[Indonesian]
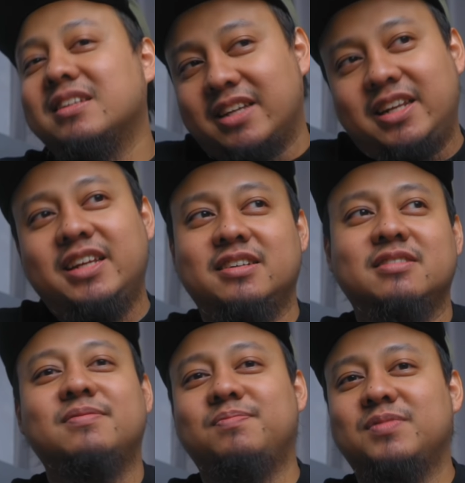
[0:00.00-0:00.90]
jadi
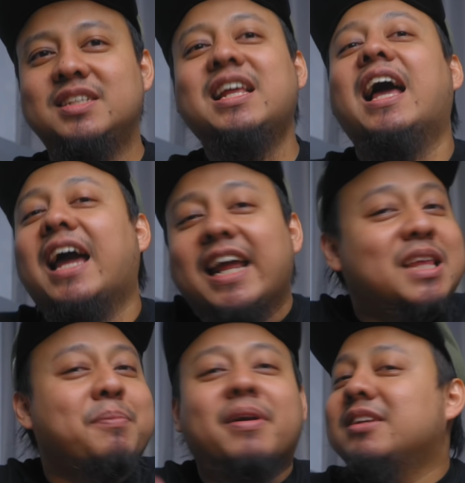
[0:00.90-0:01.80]
silahkan
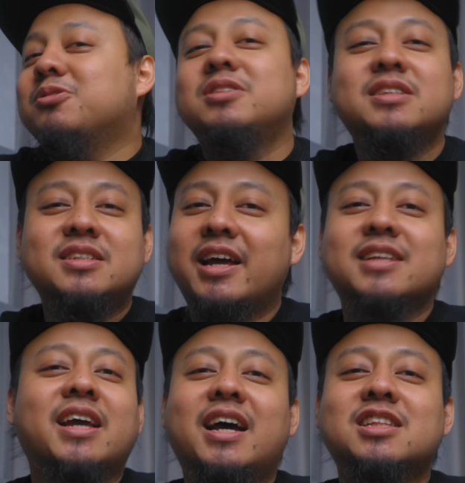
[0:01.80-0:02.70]
kita berdiskusi
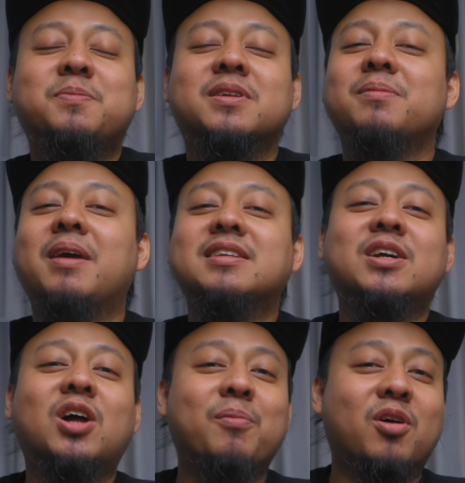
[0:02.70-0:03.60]
secara sehat seperti biasa
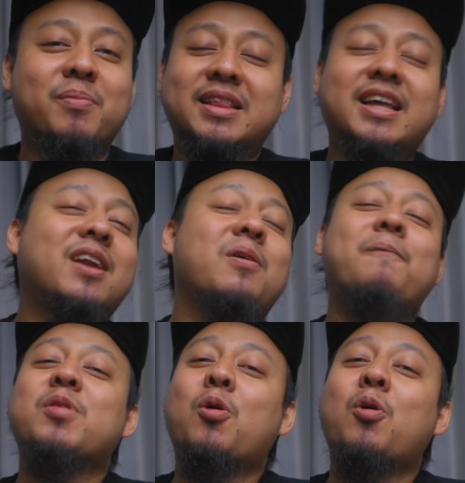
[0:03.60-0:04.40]
di kolom komentar.